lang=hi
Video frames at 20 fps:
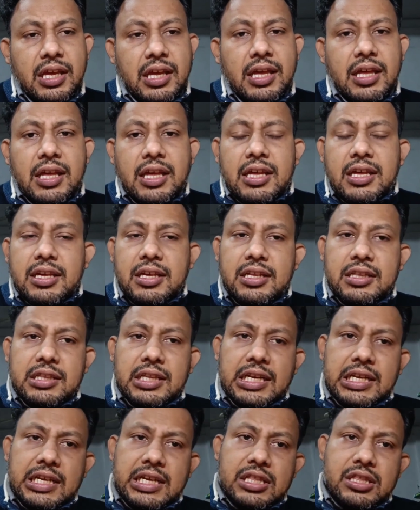ने इस
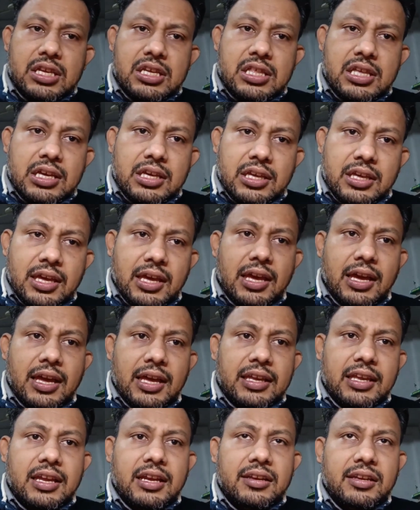तरह की चीज़ें की
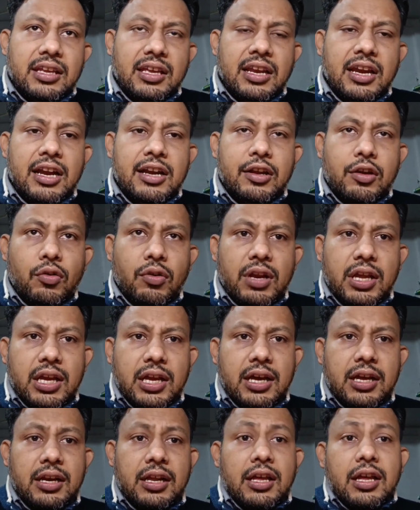है कि डी को
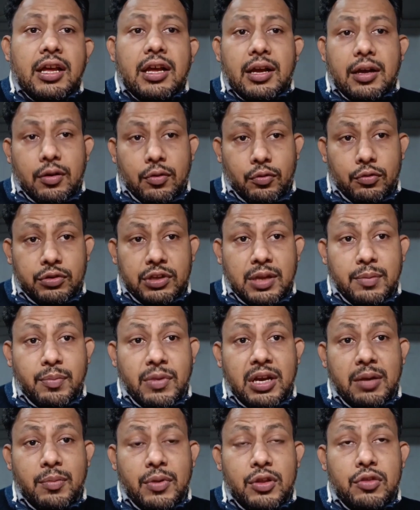लेकर उसके
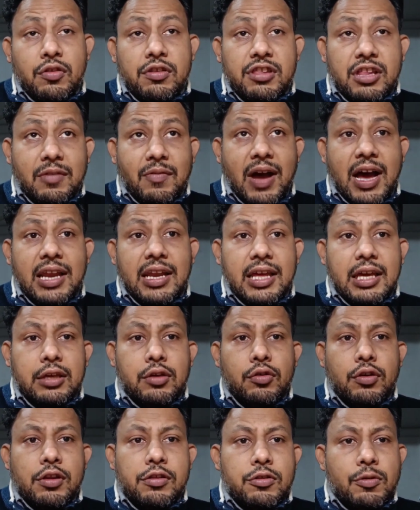मन में जो सवाल है
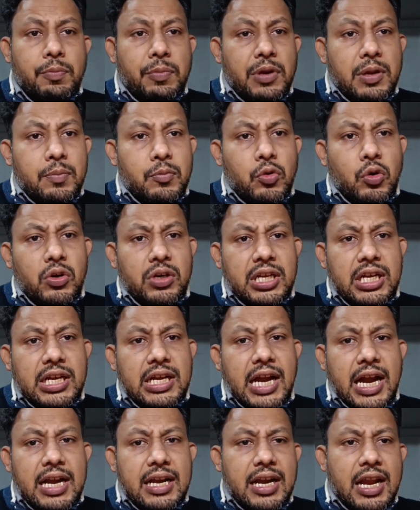क्योंकि सुप्रीम कोर्ट के
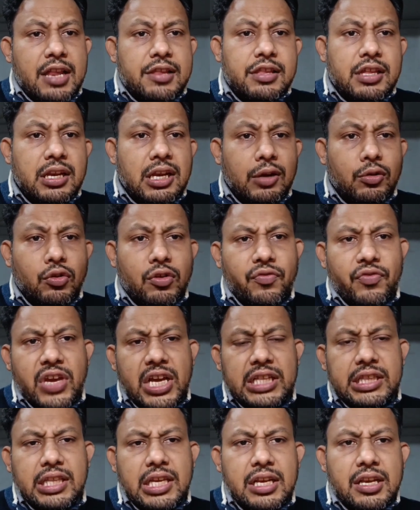गाइडलाइन से न कोई
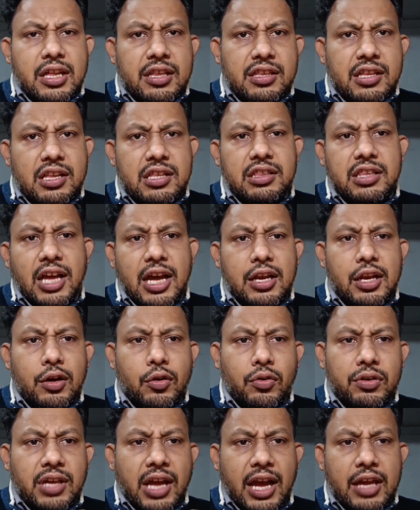व्यक्ति न संस्था न
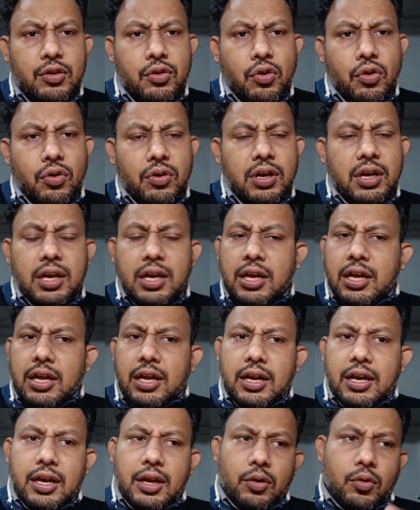कोई आयोग
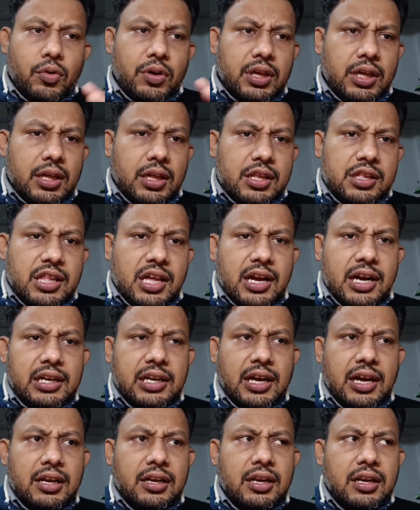न कोई
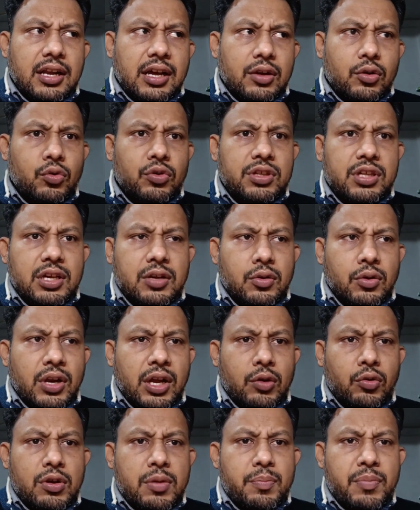संगठन न कुछ
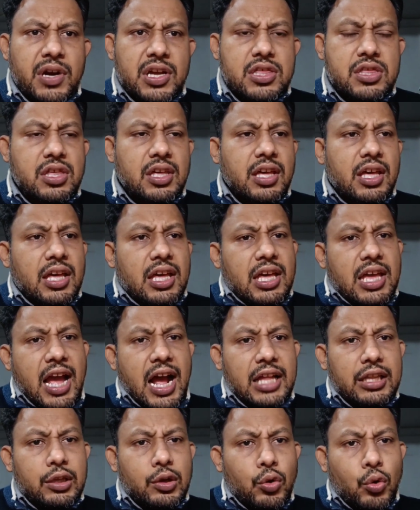न कोई मंच
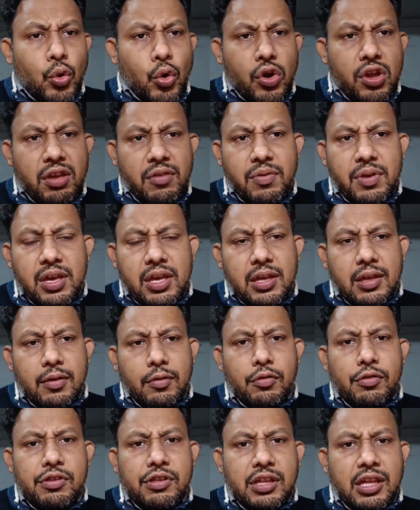आदि कोई भी
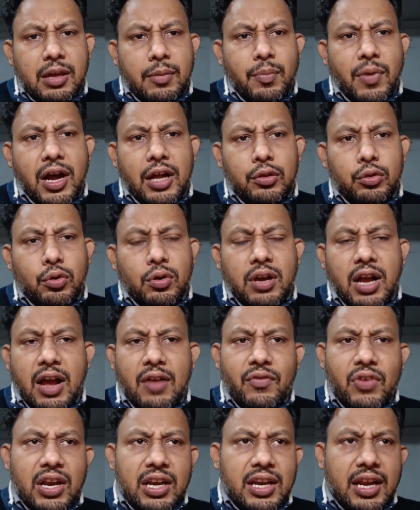उसके बातों का
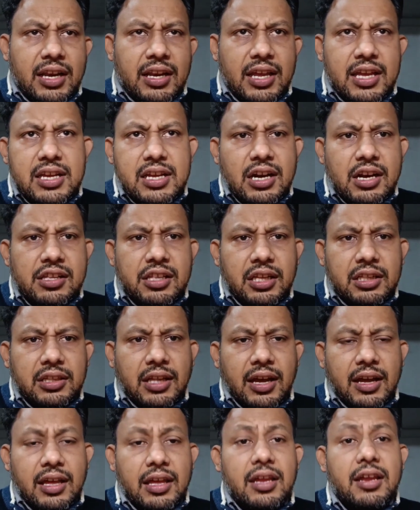अवहेलना नहीं कर
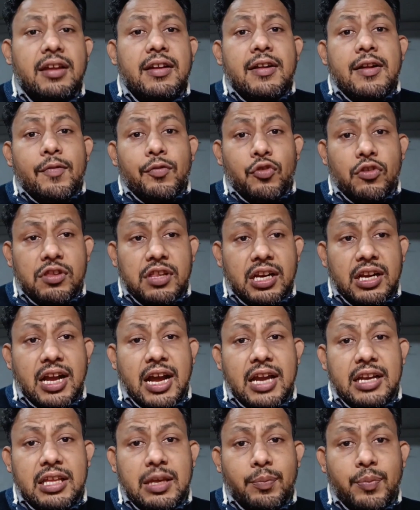सकता है तो
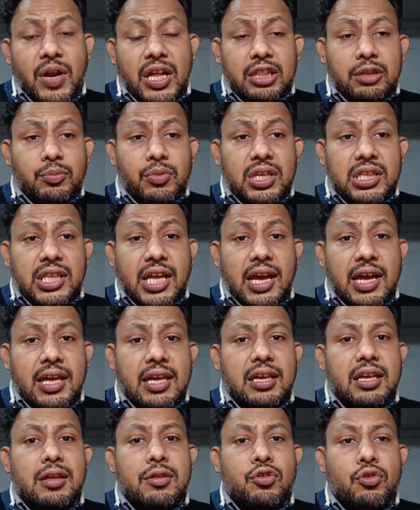सरकार की प्राथमिकता
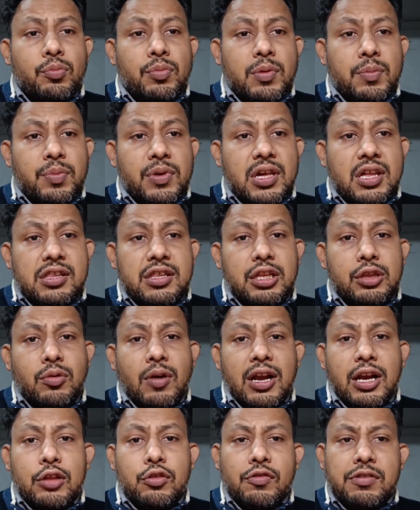है कि जो बीपीएससी
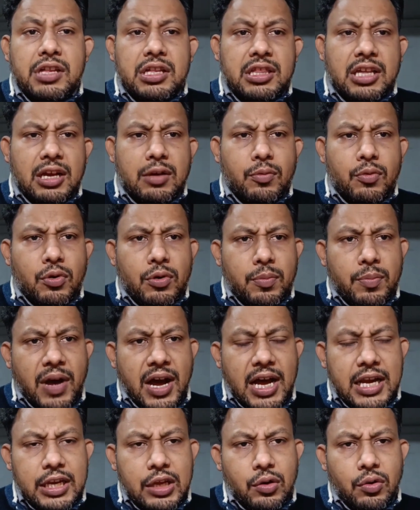द्वारा जो शिक्षक को
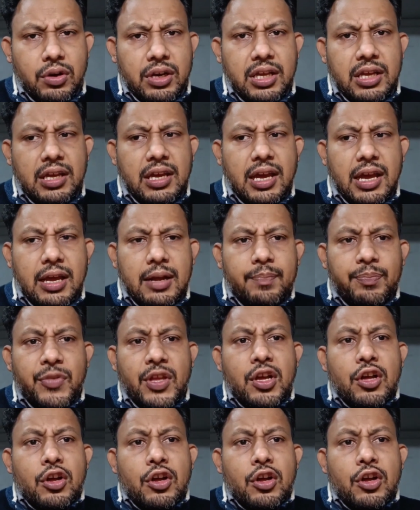बहाली हो रही है